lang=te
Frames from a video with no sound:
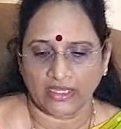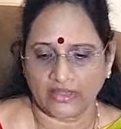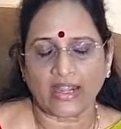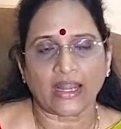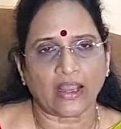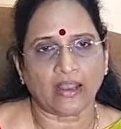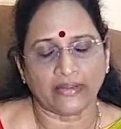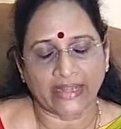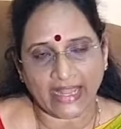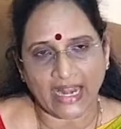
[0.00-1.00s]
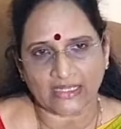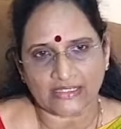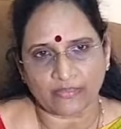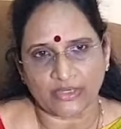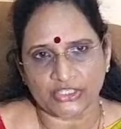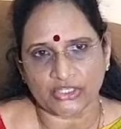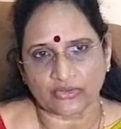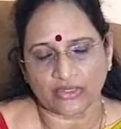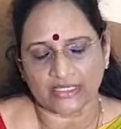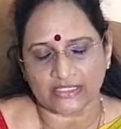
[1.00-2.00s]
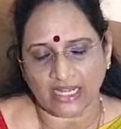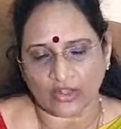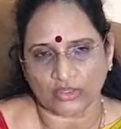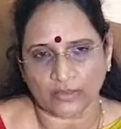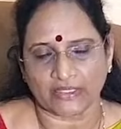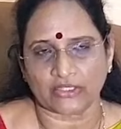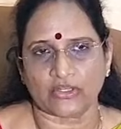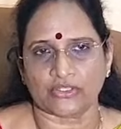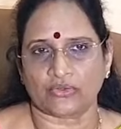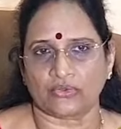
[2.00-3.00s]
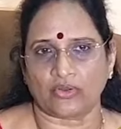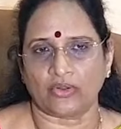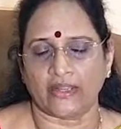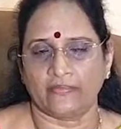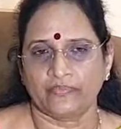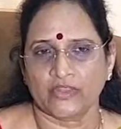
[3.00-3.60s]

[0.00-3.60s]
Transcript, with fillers: ఇవాళ నేరాలకు సంబంధించినటువంటిది చాలా కొత్త పద్ధతిలో జరుగుతూ ఉన్నాయి